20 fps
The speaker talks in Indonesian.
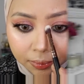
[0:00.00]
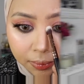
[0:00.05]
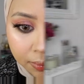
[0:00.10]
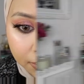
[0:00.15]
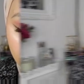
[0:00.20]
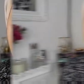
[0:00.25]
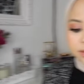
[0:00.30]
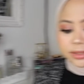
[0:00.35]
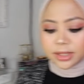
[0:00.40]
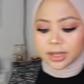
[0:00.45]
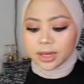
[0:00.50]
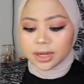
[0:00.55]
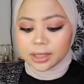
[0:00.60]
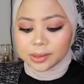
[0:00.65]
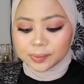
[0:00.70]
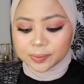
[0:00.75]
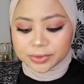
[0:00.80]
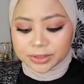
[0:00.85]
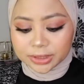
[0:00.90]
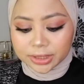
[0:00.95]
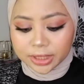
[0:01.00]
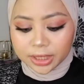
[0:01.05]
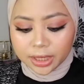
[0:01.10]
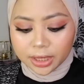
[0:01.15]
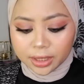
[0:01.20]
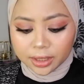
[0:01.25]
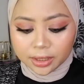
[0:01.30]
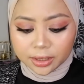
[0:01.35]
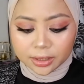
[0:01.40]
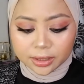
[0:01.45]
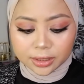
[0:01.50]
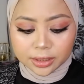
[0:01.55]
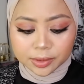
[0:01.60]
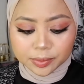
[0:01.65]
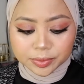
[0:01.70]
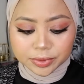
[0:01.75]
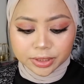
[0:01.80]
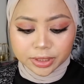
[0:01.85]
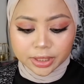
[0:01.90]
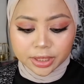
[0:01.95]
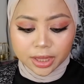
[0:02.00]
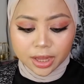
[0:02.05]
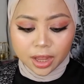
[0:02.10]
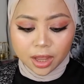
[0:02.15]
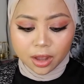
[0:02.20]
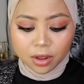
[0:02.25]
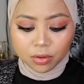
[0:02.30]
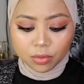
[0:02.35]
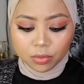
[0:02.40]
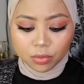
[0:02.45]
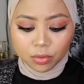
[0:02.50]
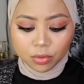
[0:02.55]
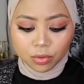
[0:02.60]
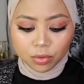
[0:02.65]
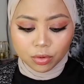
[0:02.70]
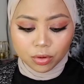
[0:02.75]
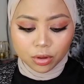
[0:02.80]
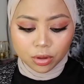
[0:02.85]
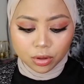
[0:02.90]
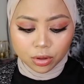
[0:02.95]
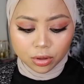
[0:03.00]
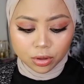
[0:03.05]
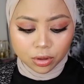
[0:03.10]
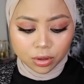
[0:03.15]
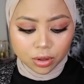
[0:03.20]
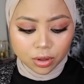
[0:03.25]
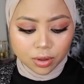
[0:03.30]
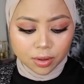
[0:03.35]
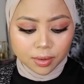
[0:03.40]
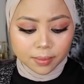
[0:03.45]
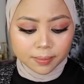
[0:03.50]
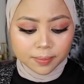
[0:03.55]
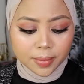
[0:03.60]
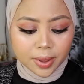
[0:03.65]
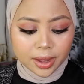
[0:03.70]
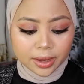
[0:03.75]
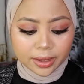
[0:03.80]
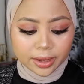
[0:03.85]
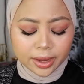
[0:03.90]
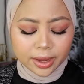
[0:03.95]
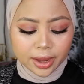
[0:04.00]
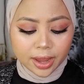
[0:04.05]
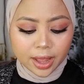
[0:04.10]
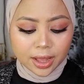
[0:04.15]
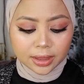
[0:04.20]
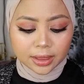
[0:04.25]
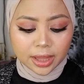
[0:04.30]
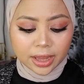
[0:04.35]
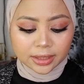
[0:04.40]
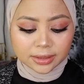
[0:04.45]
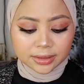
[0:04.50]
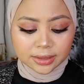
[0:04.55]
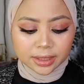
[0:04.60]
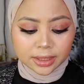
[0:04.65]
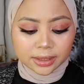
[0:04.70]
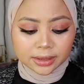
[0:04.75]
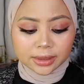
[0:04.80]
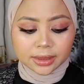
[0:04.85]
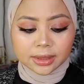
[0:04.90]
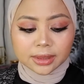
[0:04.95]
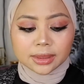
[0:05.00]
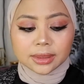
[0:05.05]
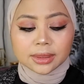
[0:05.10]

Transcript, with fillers: Lashnya lipstick lipsticknya aku pakai yang lasting